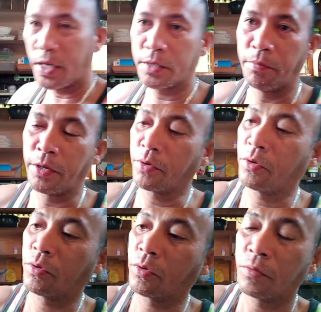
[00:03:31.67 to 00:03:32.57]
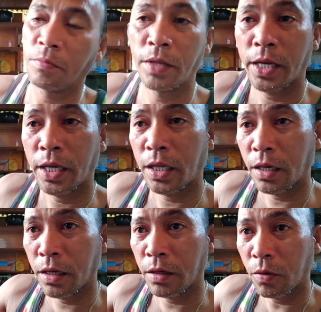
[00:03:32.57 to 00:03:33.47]
plus, miracle,
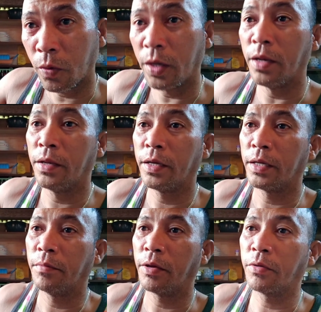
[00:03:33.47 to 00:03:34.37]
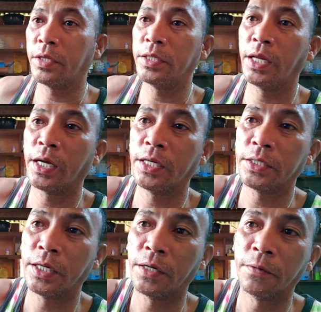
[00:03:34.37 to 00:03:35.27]
miracle oil. Meron din sila
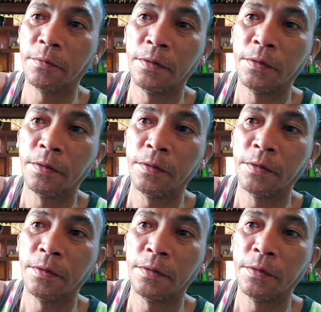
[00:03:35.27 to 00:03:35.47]
guys na